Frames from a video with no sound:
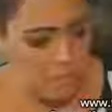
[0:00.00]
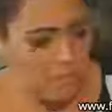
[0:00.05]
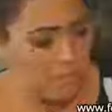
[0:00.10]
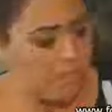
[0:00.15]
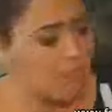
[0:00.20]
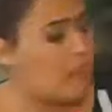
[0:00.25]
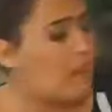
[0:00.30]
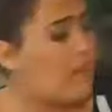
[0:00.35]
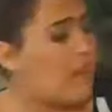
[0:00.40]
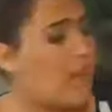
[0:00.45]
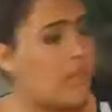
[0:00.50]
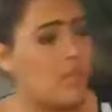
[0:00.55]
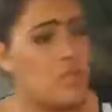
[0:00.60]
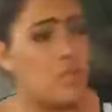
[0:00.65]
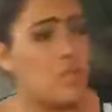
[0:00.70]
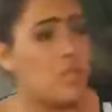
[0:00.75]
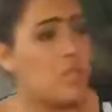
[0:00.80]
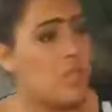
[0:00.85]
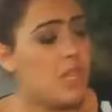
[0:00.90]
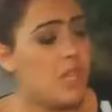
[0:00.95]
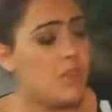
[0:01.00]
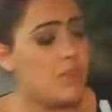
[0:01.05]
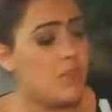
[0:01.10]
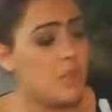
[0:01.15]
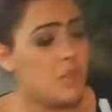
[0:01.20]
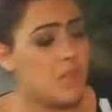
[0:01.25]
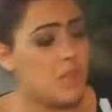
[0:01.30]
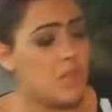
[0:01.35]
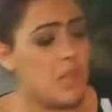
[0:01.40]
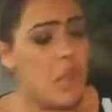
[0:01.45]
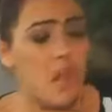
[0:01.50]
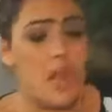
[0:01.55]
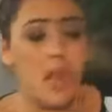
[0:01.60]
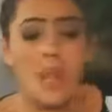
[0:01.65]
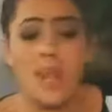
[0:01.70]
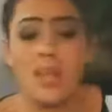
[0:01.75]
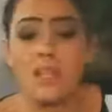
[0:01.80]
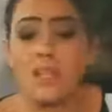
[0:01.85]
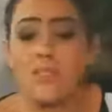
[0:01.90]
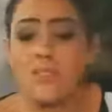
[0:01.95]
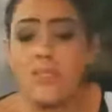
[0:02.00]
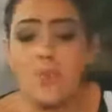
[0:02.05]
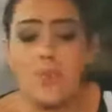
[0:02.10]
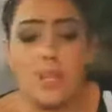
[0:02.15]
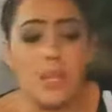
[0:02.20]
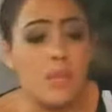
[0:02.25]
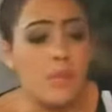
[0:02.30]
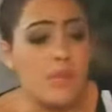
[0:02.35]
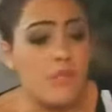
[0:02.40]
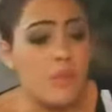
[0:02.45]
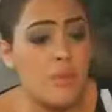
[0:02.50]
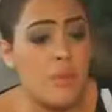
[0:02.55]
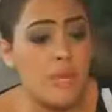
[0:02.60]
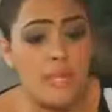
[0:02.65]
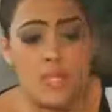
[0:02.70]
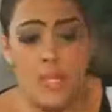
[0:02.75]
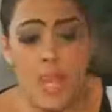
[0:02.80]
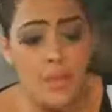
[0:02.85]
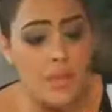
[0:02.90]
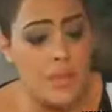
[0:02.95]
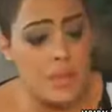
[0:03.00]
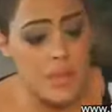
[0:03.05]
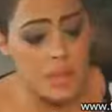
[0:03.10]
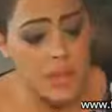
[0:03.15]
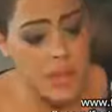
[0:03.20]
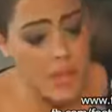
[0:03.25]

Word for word: والله لا عندي وين نحب نوصل خاطر في بالي ما في بالكش حبيت